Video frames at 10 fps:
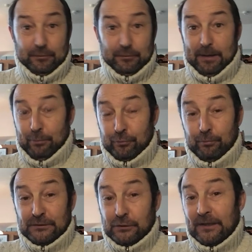que por
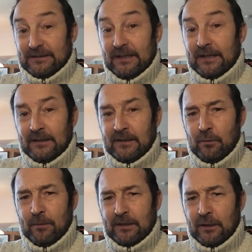supuesto que sí, que tendría,
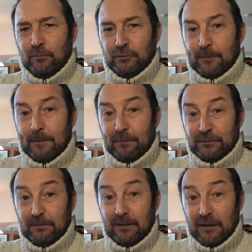hubiera tenido muchas más
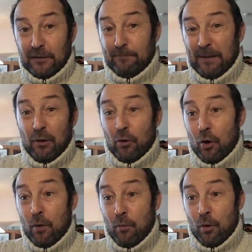posibilidades, pero
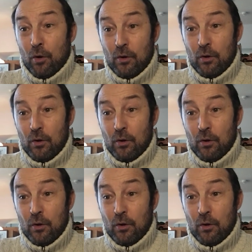como